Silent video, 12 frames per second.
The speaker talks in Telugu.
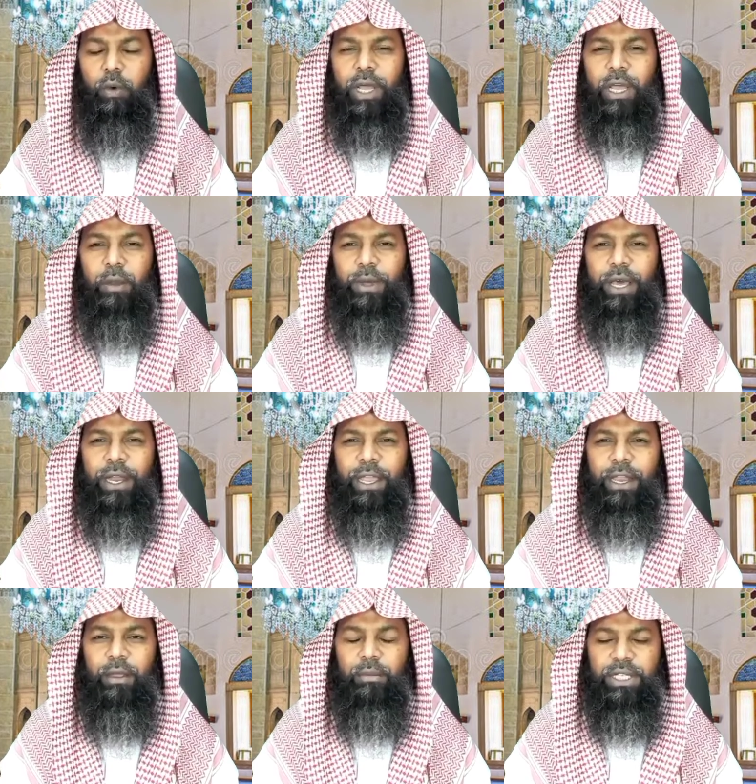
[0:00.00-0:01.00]
ఖురాన్
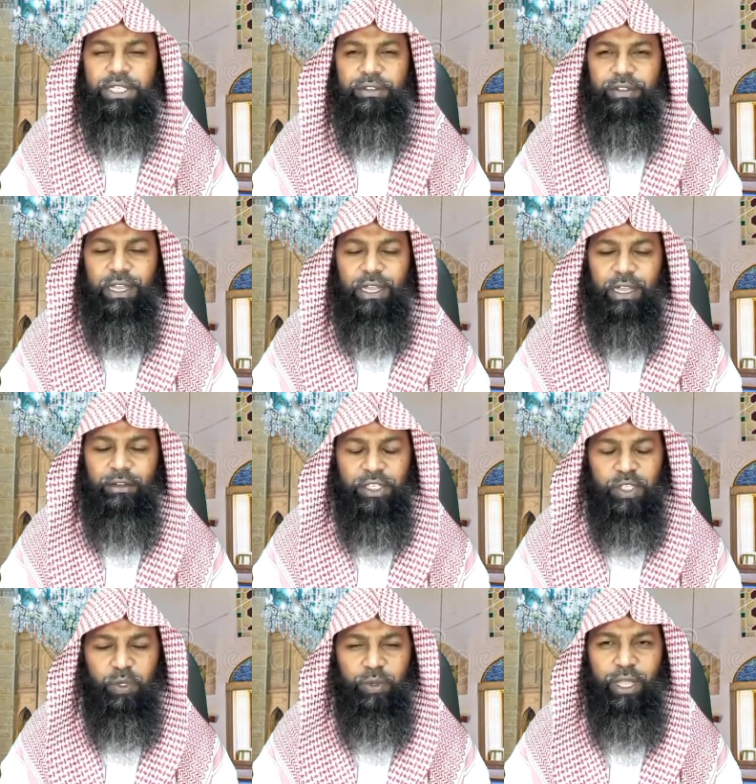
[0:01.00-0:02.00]
పారాయణం మంచి విధంగా
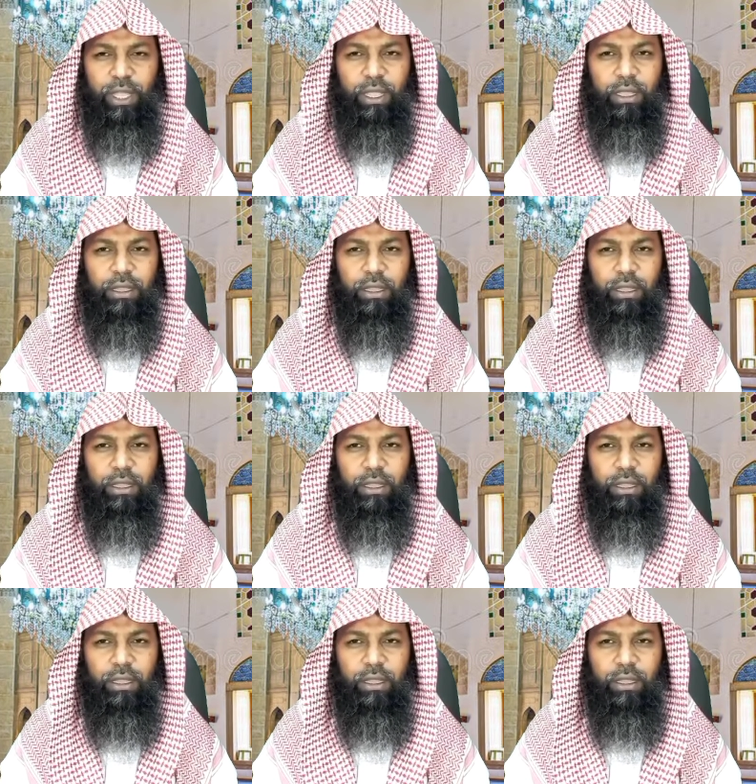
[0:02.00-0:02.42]
వస్తుంది